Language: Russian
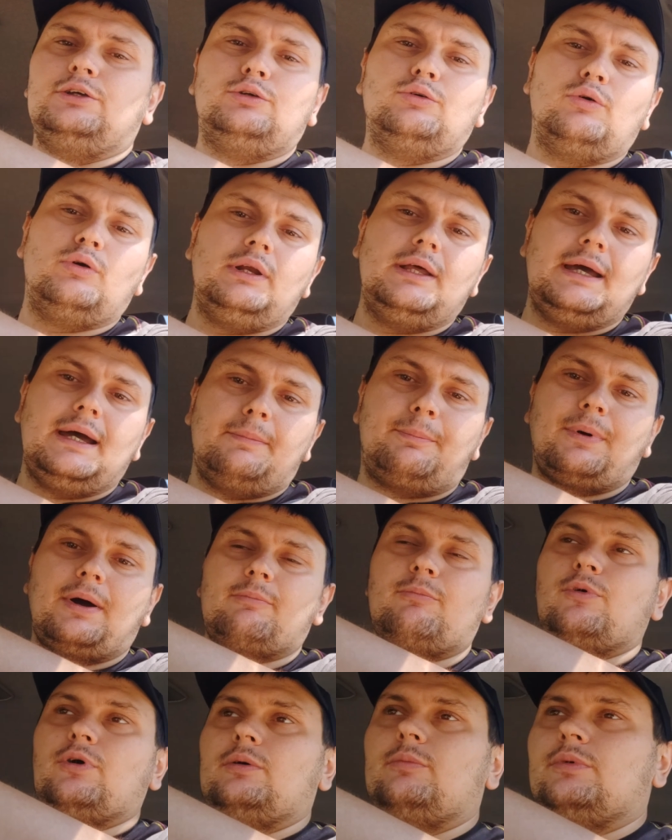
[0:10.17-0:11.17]
человечка. Юлия,
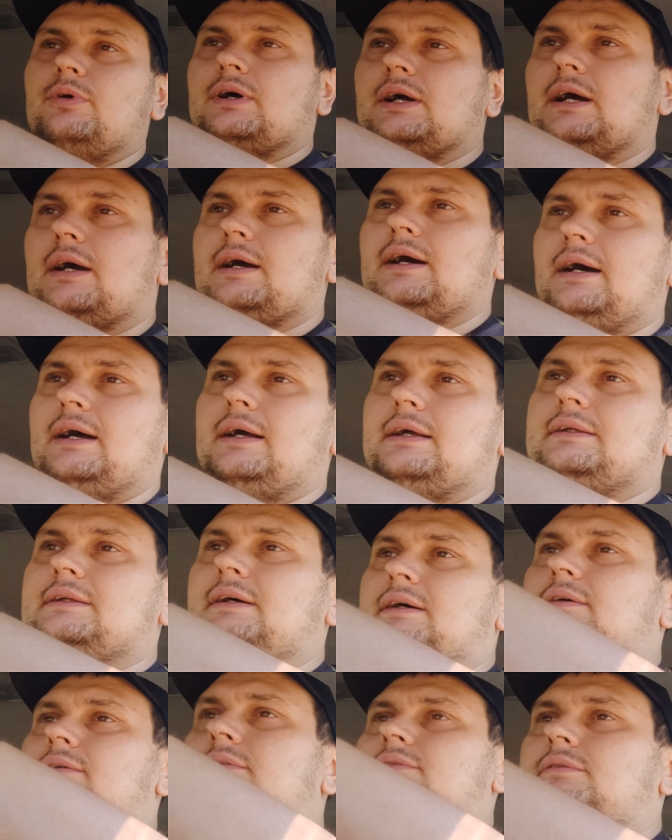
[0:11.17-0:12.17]
по-моему,
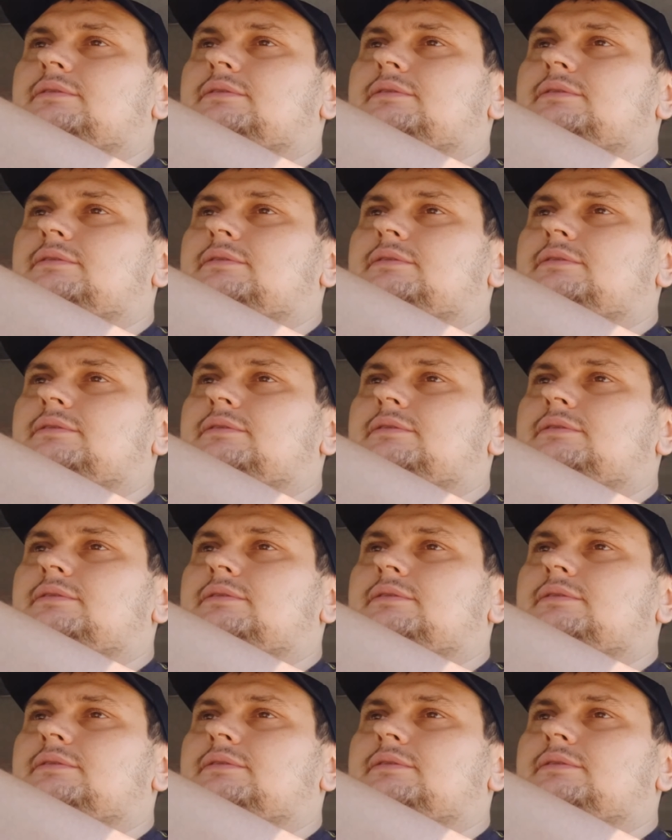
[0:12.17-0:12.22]
какая-то.